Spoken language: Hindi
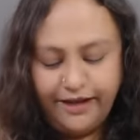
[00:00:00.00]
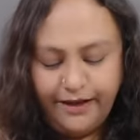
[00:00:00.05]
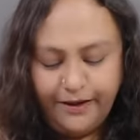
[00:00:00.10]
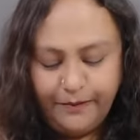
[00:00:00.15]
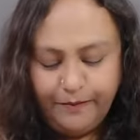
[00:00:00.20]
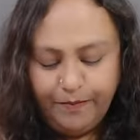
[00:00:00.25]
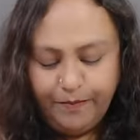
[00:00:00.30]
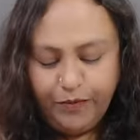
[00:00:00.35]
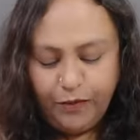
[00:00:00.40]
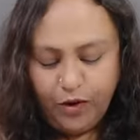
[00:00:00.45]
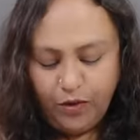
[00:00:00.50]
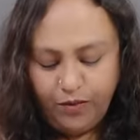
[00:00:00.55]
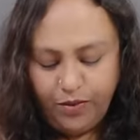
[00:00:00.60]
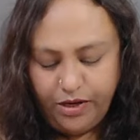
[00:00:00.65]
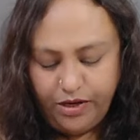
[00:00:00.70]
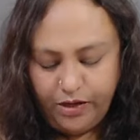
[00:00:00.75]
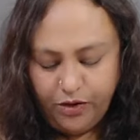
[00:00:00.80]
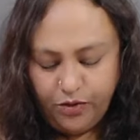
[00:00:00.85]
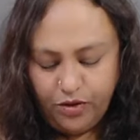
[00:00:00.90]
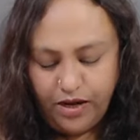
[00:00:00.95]
और वीडियो
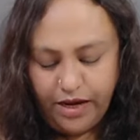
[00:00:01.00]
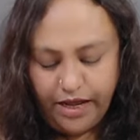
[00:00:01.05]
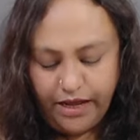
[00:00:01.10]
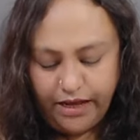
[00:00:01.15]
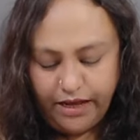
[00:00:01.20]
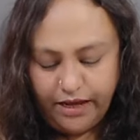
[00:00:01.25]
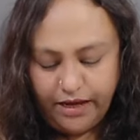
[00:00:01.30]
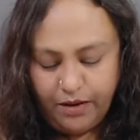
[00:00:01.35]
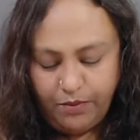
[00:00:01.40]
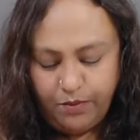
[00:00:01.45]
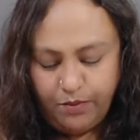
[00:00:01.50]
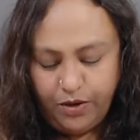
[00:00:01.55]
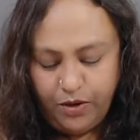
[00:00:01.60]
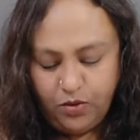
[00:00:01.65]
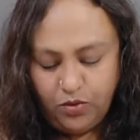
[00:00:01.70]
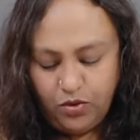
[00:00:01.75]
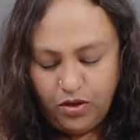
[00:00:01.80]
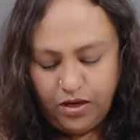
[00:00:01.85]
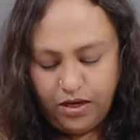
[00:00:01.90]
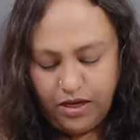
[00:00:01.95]
को लाइक करना बिल्कुल
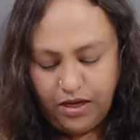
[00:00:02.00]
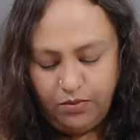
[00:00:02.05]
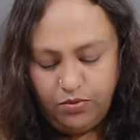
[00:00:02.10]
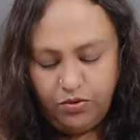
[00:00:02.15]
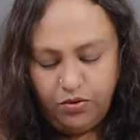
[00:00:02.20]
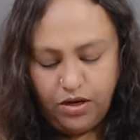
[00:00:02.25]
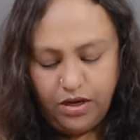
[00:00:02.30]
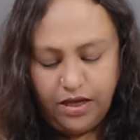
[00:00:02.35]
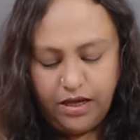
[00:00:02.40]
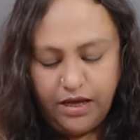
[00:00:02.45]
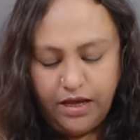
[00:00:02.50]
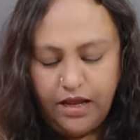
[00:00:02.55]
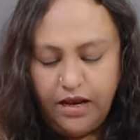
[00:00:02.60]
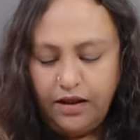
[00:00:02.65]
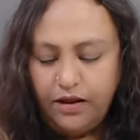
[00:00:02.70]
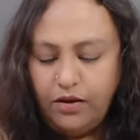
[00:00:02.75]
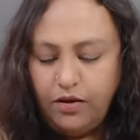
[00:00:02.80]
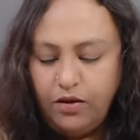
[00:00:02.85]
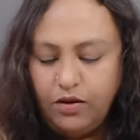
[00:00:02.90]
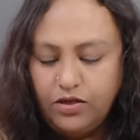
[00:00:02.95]
नहीं भूलिएगा
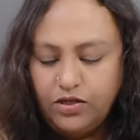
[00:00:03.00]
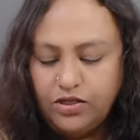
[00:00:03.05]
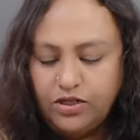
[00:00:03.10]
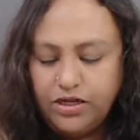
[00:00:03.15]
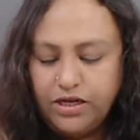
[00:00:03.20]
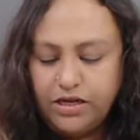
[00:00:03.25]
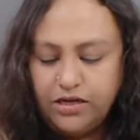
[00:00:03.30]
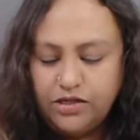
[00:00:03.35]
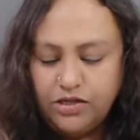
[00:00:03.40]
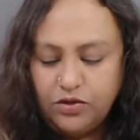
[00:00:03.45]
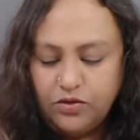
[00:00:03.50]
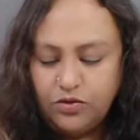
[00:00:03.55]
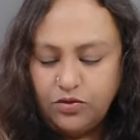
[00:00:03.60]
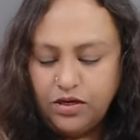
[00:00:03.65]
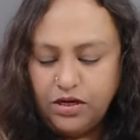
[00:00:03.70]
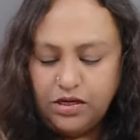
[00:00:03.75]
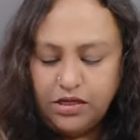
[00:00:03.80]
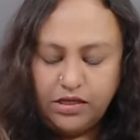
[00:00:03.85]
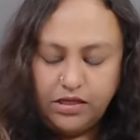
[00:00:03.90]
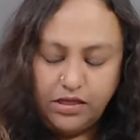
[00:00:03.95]
और शेयर ज़रूर कर
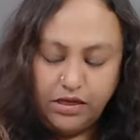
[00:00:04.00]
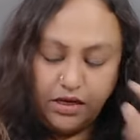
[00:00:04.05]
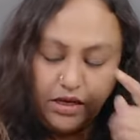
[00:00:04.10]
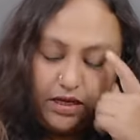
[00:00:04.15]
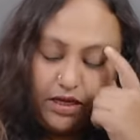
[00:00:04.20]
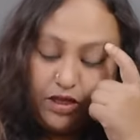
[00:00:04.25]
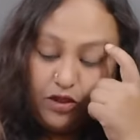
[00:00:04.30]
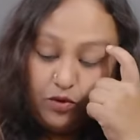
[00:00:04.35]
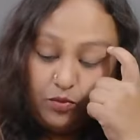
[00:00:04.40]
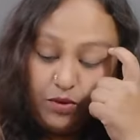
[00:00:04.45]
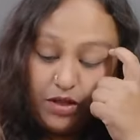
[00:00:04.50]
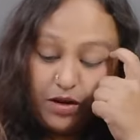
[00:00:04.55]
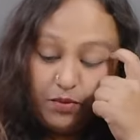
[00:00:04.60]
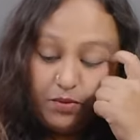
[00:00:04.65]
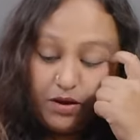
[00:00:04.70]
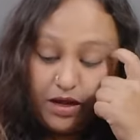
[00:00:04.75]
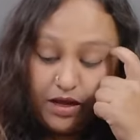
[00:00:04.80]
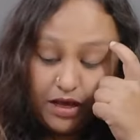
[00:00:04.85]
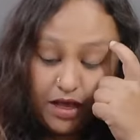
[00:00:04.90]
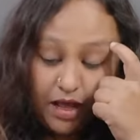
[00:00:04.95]
दीजिएगा ये तो मेरे बड़े
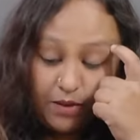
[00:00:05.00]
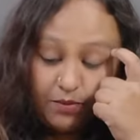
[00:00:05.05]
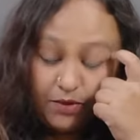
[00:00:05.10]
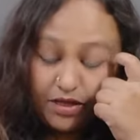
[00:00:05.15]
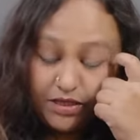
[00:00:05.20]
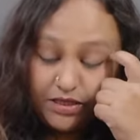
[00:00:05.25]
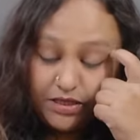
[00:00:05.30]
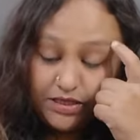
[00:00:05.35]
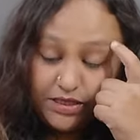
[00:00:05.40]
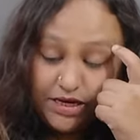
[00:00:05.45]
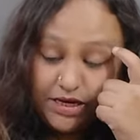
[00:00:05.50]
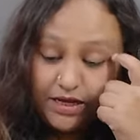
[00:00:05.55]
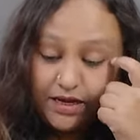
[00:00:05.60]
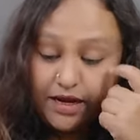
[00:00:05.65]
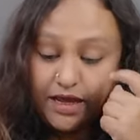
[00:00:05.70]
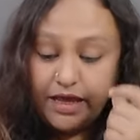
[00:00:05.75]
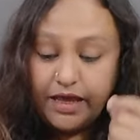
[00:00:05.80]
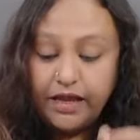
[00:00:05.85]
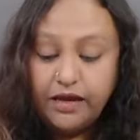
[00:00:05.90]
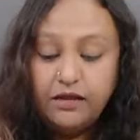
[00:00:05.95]
काम का चीज़ लग रहा है यार